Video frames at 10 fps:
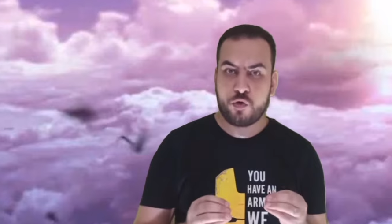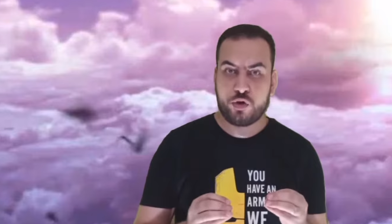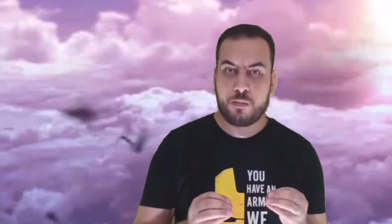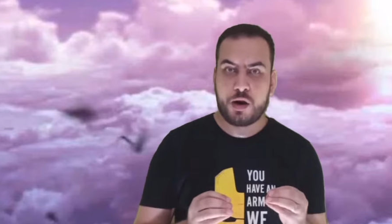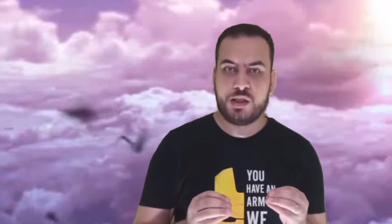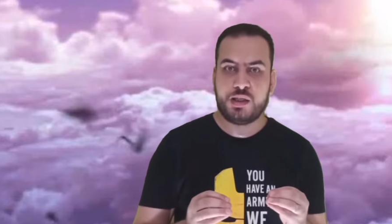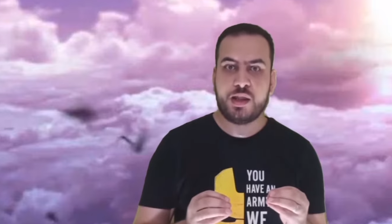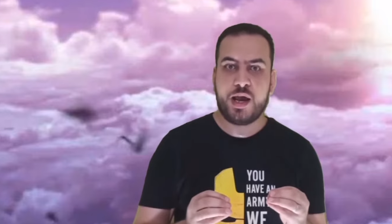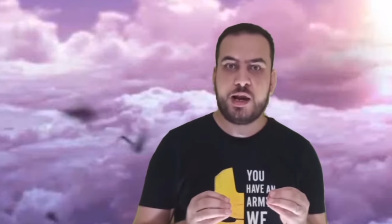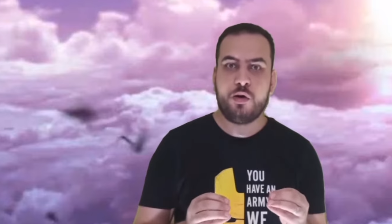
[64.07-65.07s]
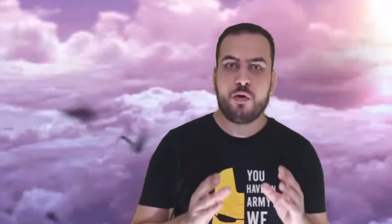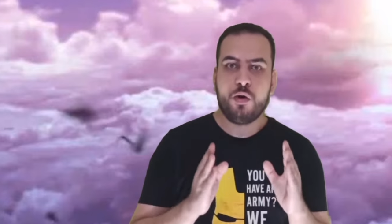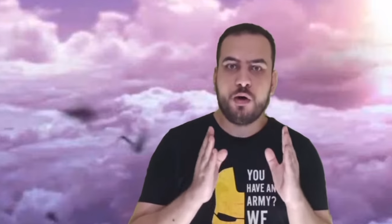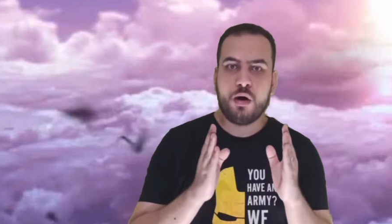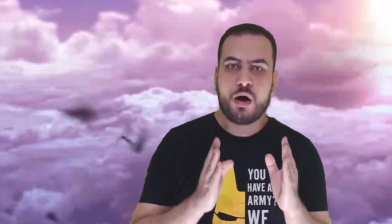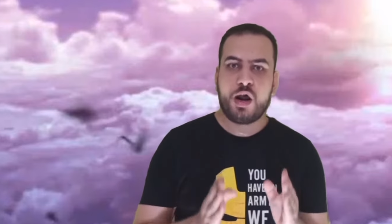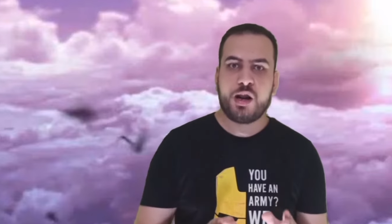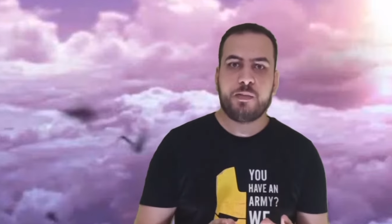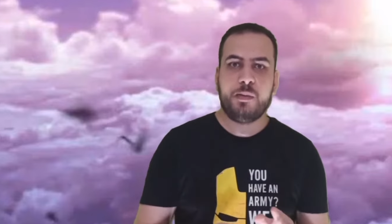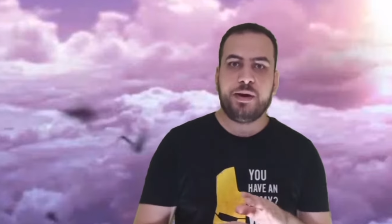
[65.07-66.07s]
ان المرض يتنقل له خرج
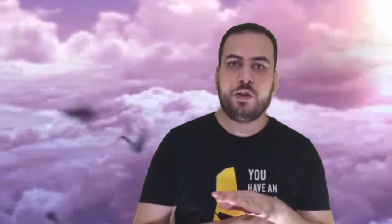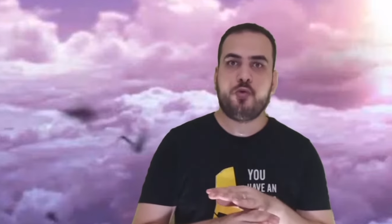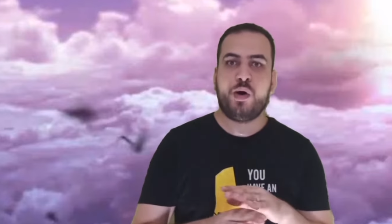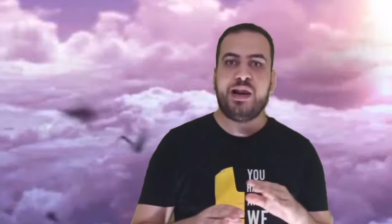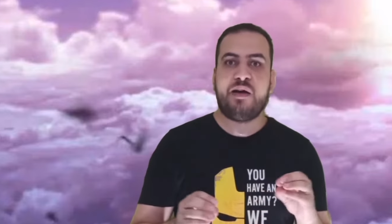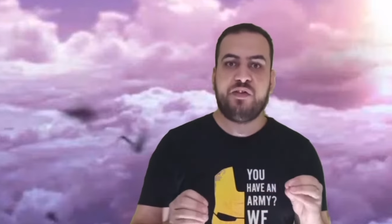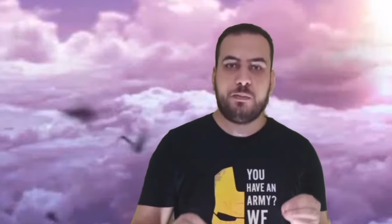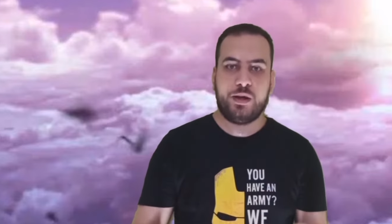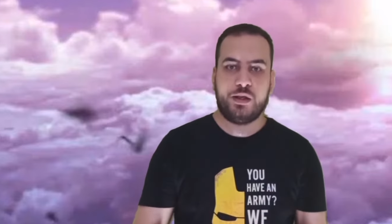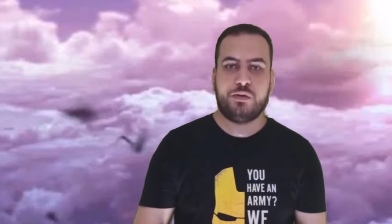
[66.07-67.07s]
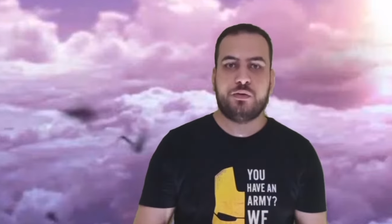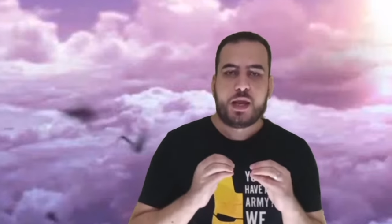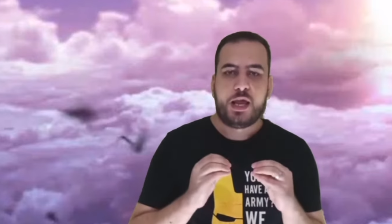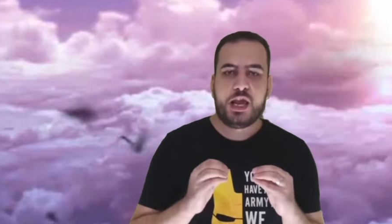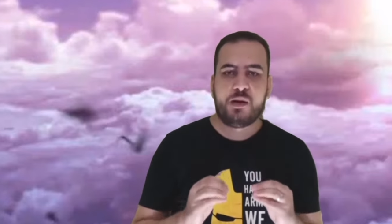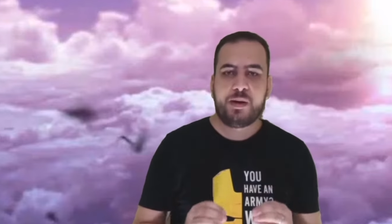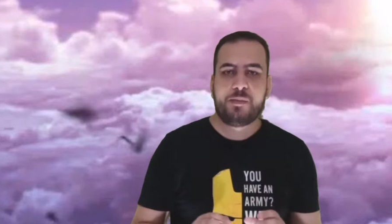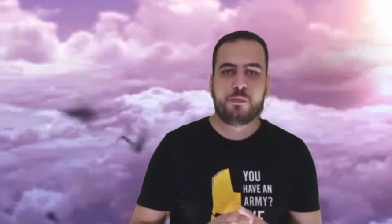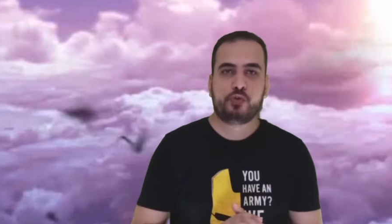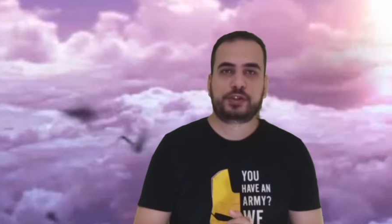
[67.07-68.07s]
من البيت وولع في البيت الباب
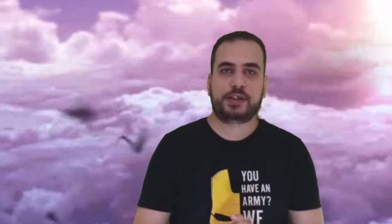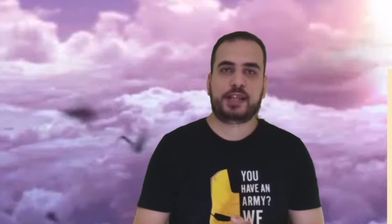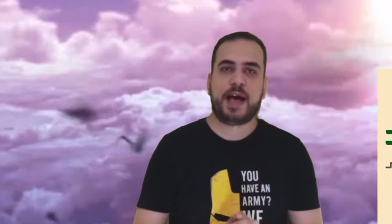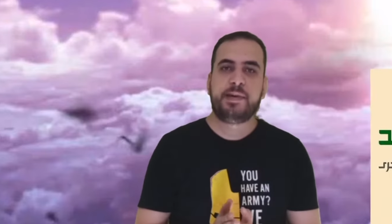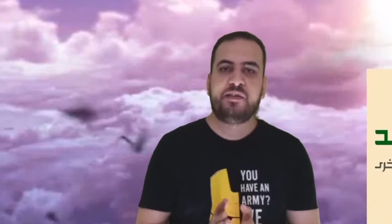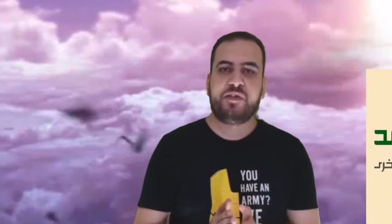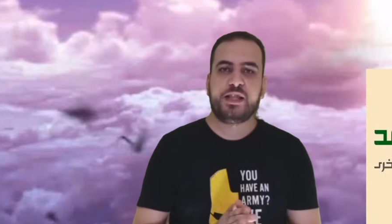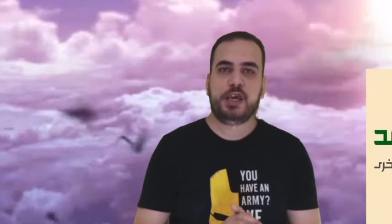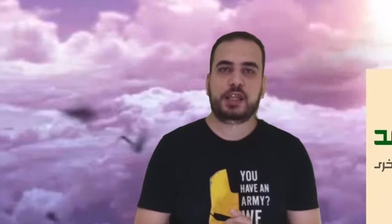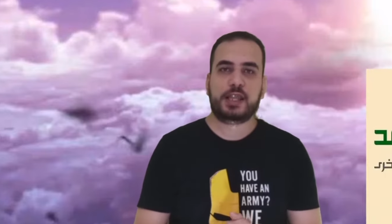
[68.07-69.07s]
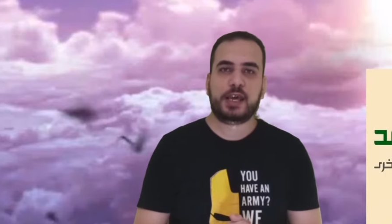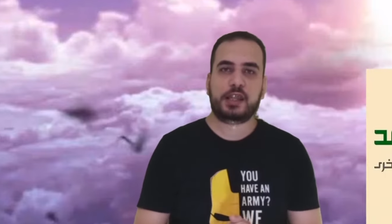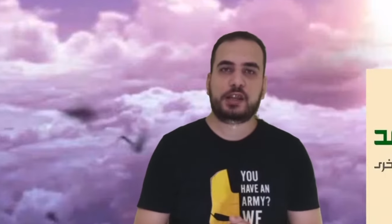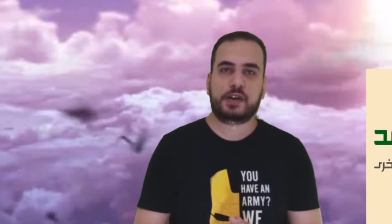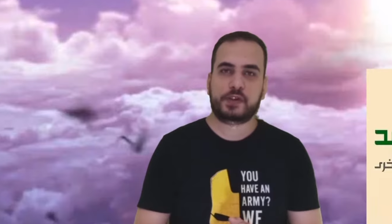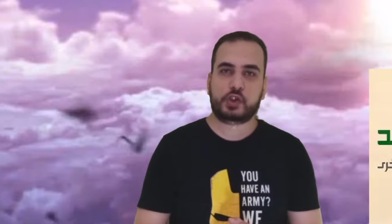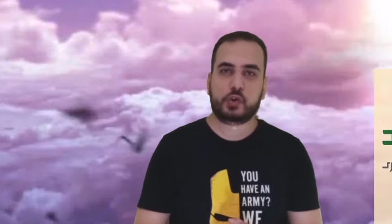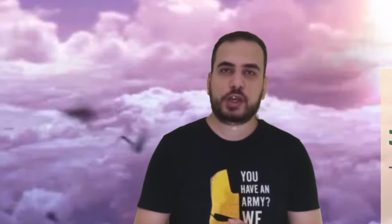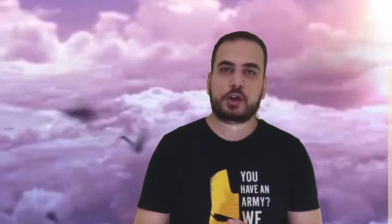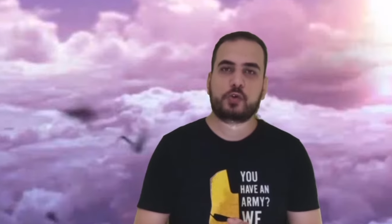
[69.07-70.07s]
الموصل عمل فني إنتاج
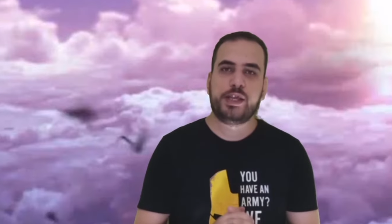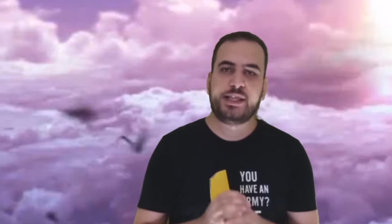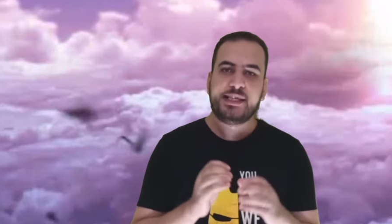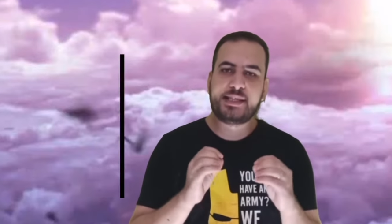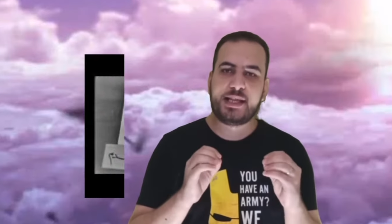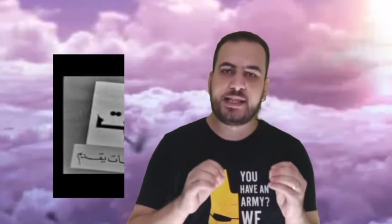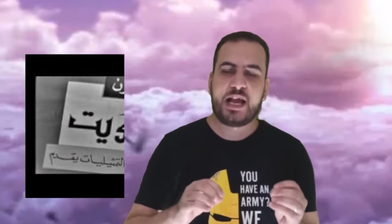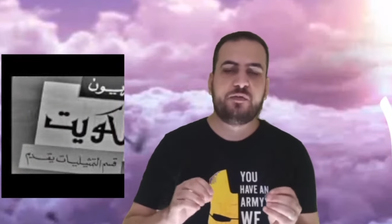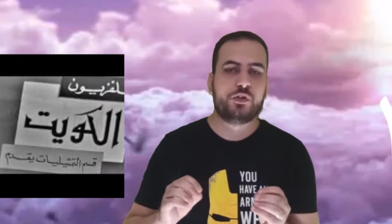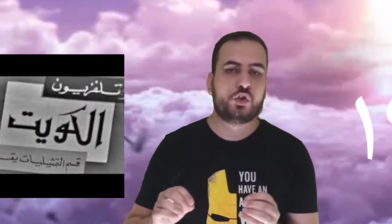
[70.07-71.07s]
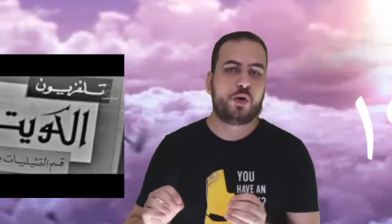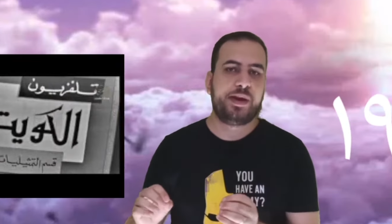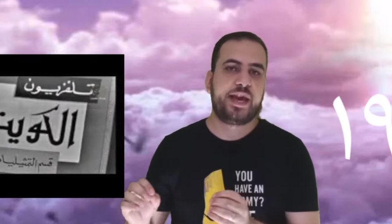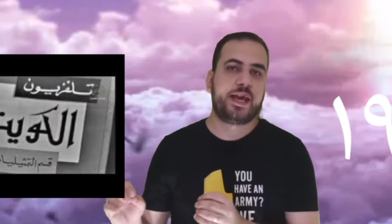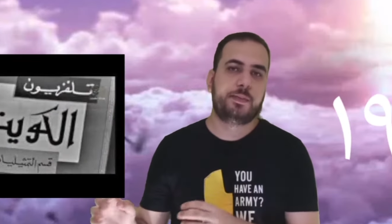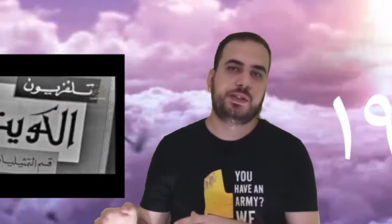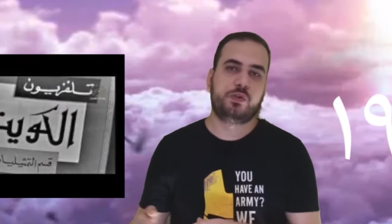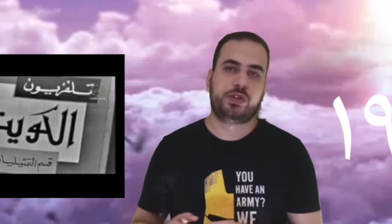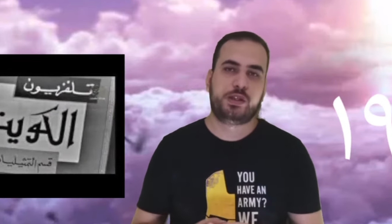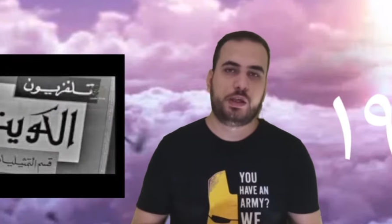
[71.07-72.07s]
التلفزيون الكويتي سنة
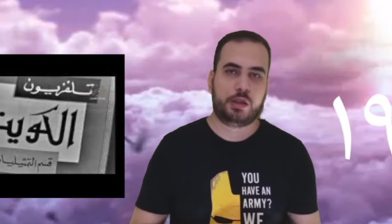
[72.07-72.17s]
1965